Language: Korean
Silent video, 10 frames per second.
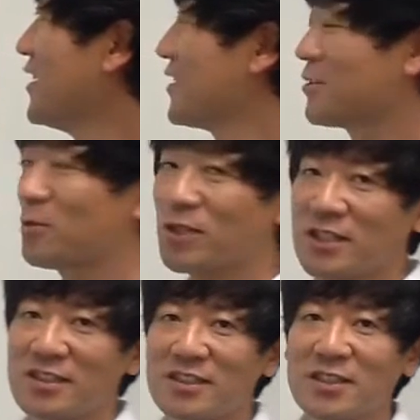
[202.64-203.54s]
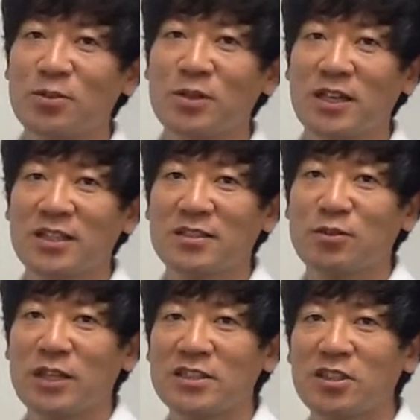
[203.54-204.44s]
스코어 카드를 기록하는
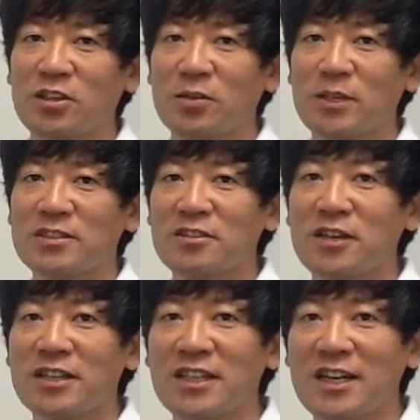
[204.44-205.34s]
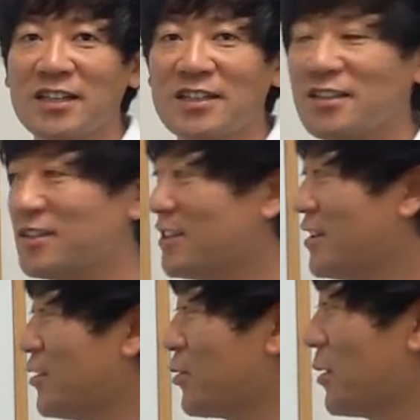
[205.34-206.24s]
관점에서의 이야기들을
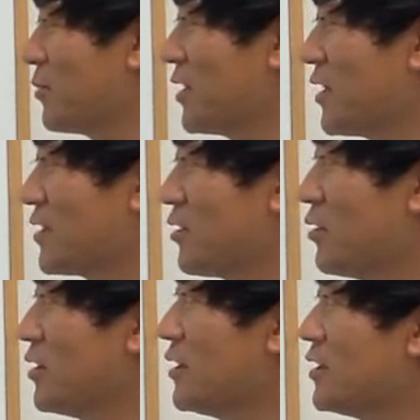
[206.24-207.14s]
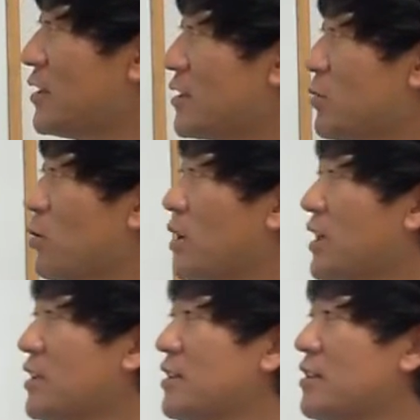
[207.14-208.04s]
드리려고 합니다. 그래서 스코어
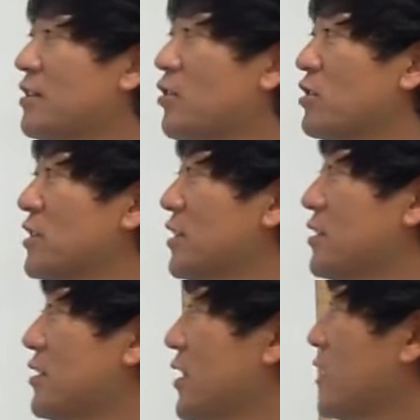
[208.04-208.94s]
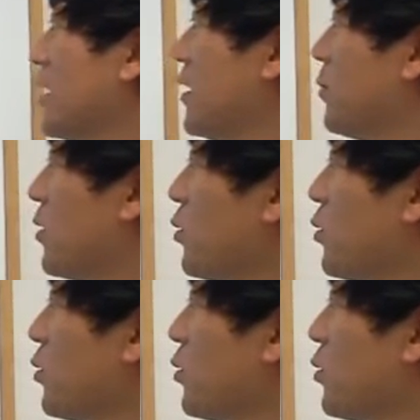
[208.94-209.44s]
카드를 어찌됐든지 간에 1번